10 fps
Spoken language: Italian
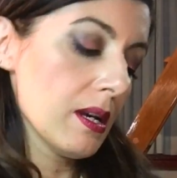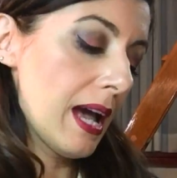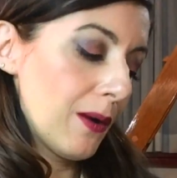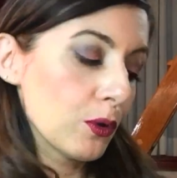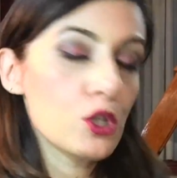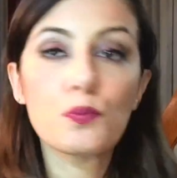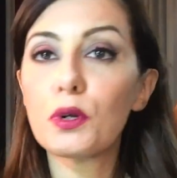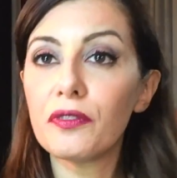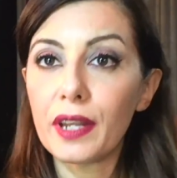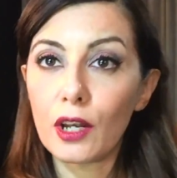è uno
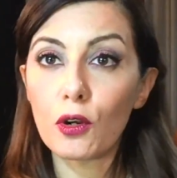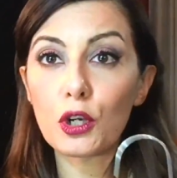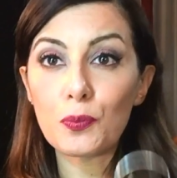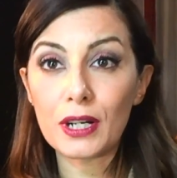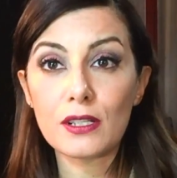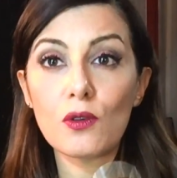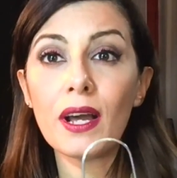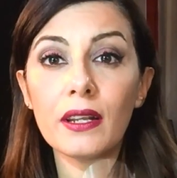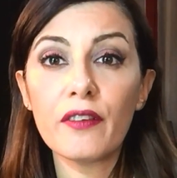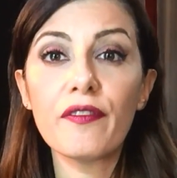spolverino che ho preso
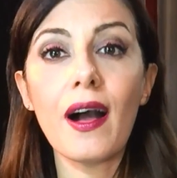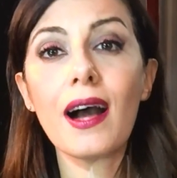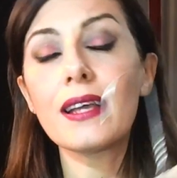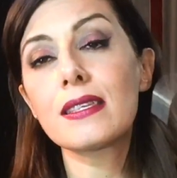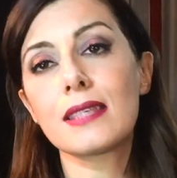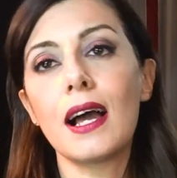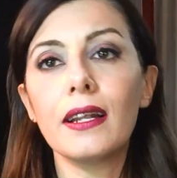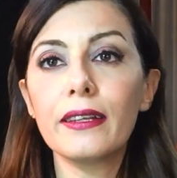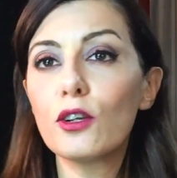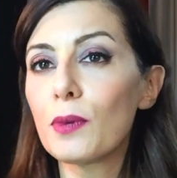anni fa ai
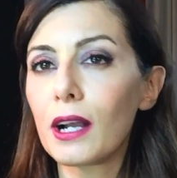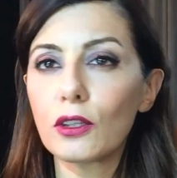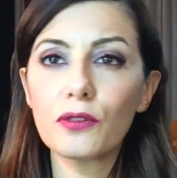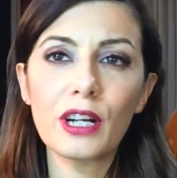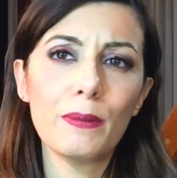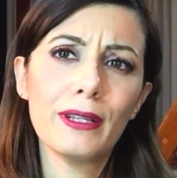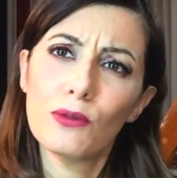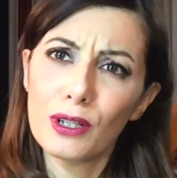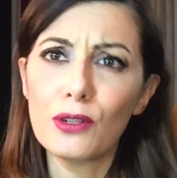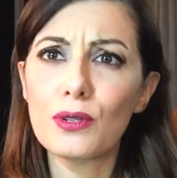saldi, l'ho pagato
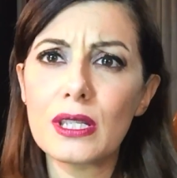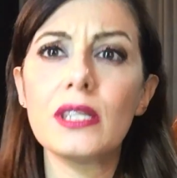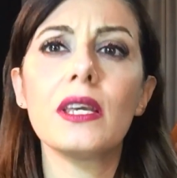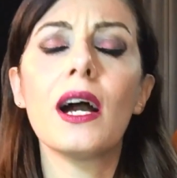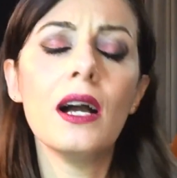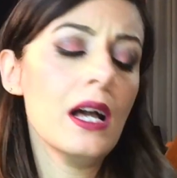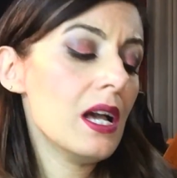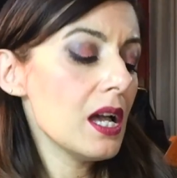veramente un'idiozia,